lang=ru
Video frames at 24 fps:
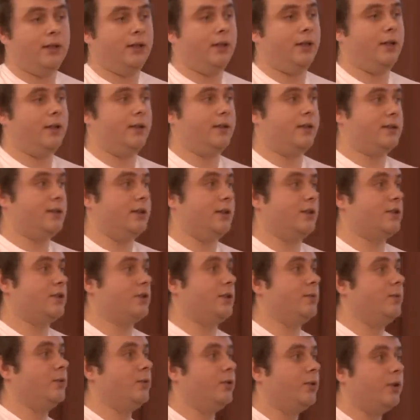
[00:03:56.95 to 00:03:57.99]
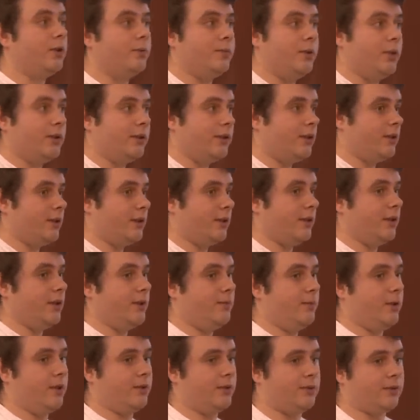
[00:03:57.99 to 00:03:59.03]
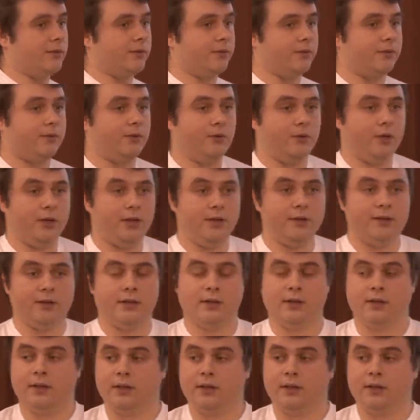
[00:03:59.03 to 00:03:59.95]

или достаточно много мелких элементов UI,